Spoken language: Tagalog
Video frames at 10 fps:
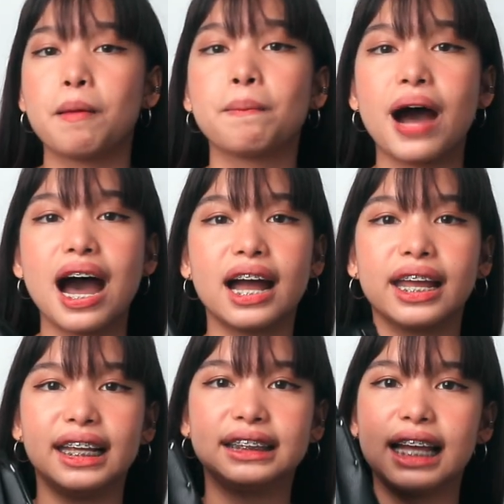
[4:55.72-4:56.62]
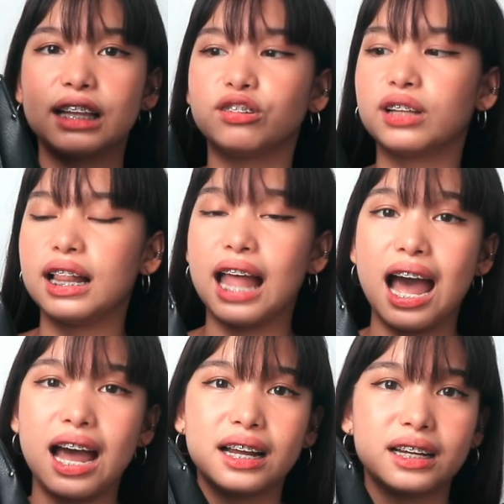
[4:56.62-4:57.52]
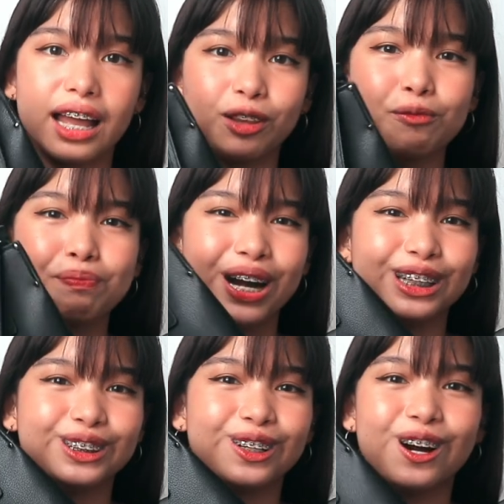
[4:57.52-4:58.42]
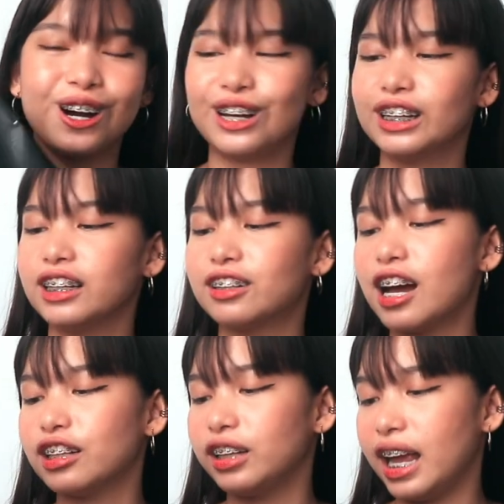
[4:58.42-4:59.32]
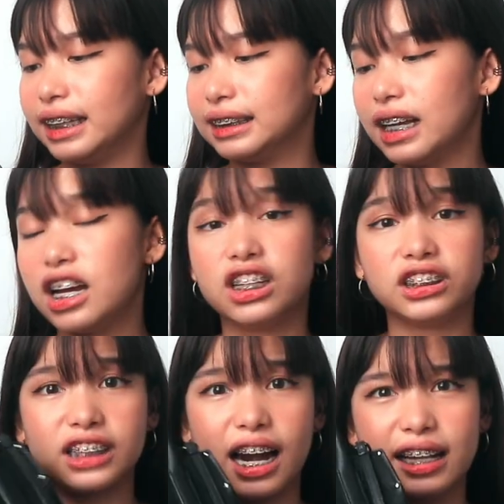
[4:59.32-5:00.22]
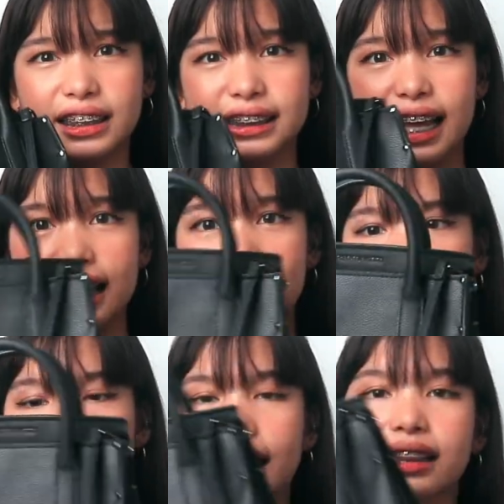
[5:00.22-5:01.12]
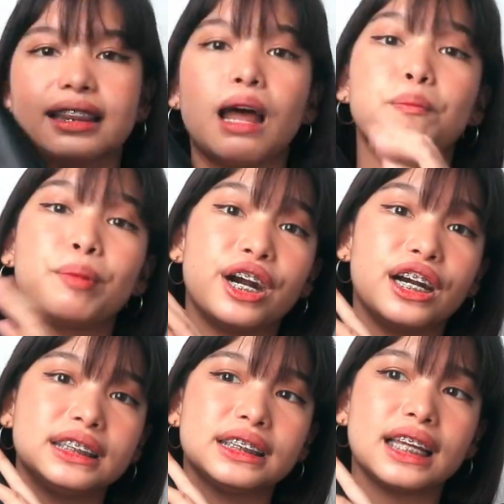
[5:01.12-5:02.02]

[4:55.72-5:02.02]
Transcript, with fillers: bag is eto na lang, etong purse ko. Yung ano niya is Charles and Kit na purse.